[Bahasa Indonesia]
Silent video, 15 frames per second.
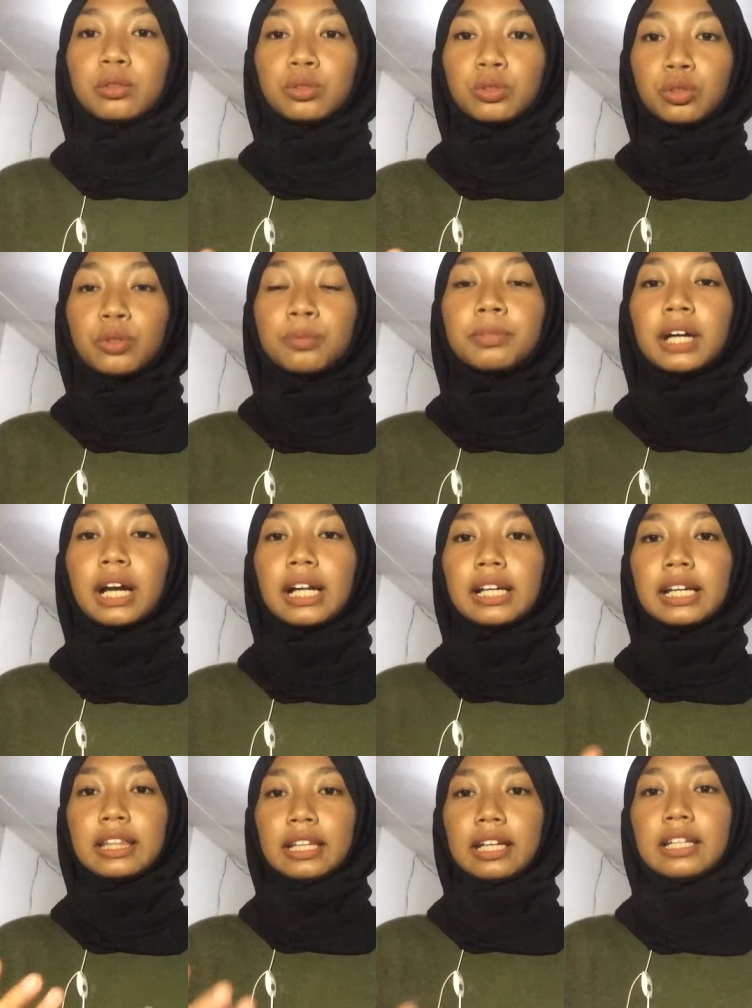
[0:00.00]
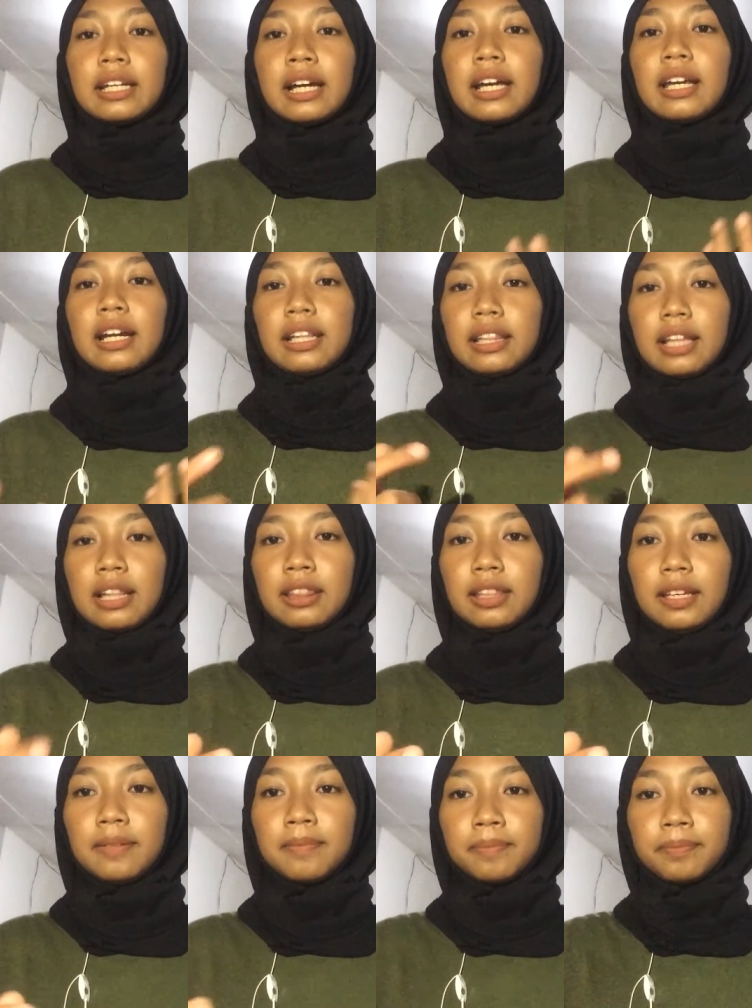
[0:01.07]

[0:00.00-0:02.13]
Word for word: untuk bekal kita di akhirat nanti.